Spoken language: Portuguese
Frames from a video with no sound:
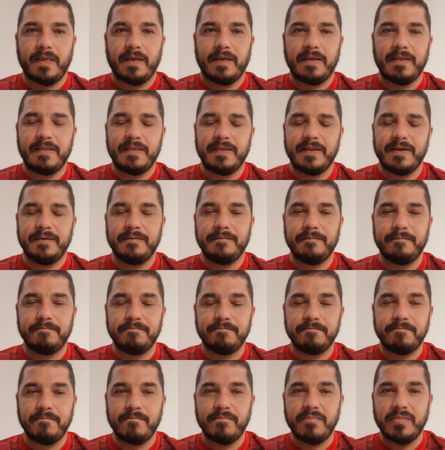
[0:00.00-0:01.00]
Então,
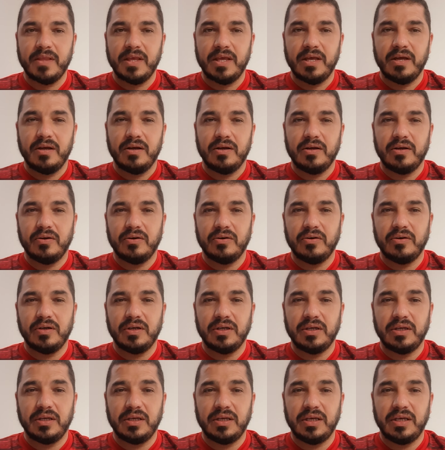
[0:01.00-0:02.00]

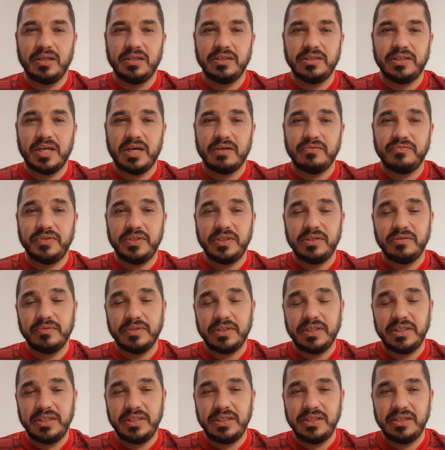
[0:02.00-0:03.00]
eles já viram
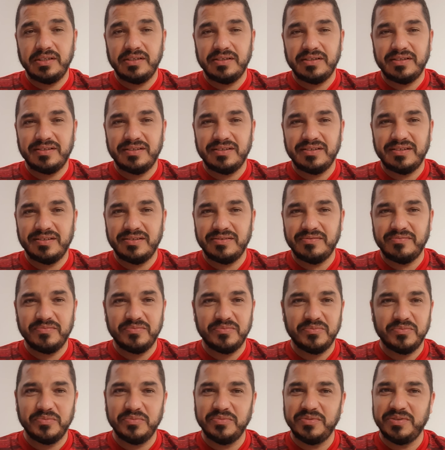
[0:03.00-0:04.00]
que
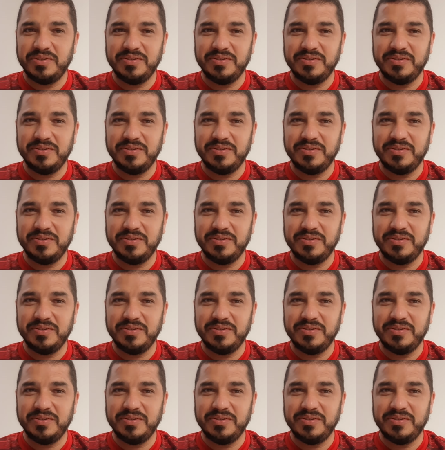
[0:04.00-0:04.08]
um,